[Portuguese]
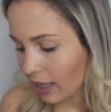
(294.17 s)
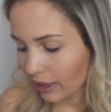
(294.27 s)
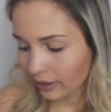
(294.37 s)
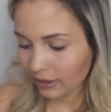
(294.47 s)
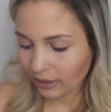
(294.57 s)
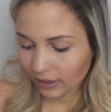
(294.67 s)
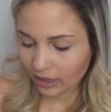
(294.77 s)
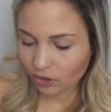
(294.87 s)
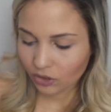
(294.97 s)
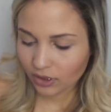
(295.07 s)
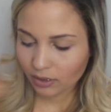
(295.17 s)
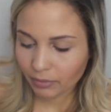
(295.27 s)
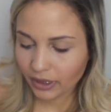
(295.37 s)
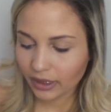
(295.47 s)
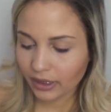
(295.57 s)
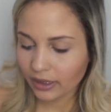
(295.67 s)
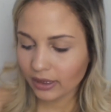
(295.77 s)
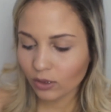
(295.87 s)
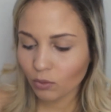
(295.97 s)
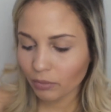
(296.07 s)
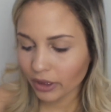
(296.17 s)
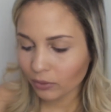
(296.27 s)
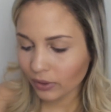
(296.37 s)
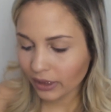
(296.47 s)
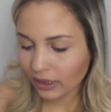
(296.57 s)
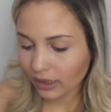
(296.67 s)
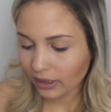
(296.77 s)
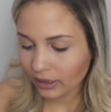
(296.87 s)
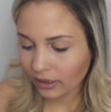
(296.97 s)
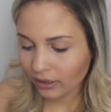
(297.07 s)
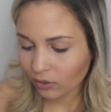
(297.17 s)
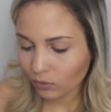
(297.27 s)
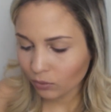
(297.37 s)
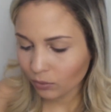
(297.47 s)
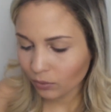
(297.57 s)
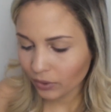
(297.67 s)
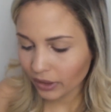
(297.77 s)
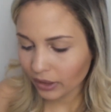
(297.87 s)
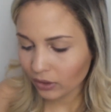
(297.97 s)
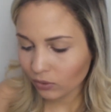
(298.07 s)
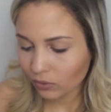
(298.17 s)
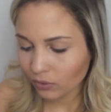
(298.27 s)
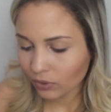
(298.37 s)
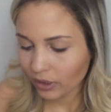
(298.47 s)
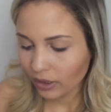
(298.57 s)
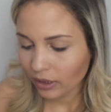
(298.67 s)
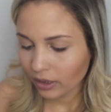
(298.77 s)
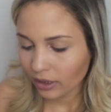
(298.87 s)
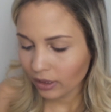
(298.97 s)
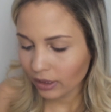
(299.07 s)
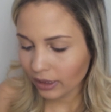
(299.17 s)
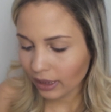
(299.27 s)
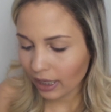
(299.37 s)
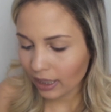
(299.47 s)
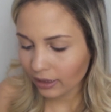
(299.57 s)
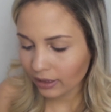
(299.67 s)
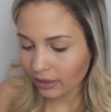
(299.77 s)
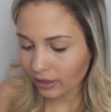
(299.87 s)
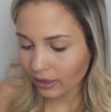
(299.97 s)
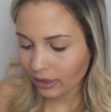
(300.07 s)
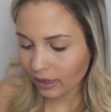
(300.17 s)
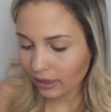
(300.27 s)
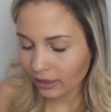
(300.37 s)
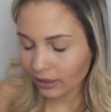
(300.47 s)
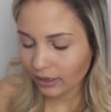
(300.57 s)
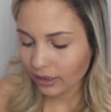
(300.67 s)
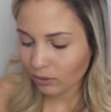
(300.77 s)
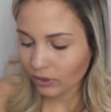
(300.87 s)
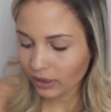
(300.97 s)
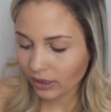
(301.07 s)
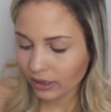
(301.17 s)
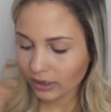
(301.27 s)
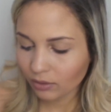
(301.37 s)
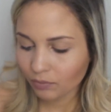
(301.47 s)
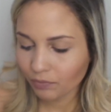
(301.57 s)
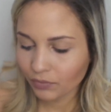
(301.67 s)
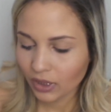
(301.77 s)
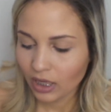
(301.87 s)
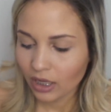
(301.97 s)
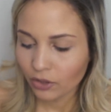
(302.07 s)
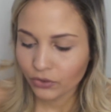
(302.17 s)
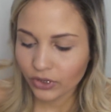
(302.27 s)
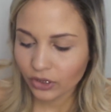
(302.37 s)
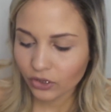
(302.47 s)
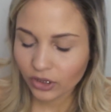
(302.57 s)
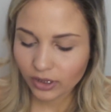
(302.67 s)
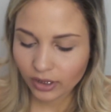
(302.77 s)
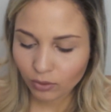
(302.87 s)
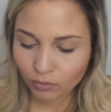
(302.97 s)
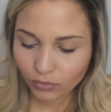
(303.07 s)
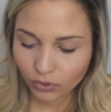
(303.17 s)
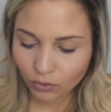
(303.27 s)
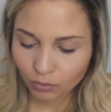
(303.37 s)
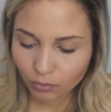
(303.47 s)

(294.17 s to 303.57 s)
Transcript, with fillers: Ainda da de Berenice, comprei o Lilali, o, isso, Lilac, Lilali, é o Lilali. Gente, esse é um tom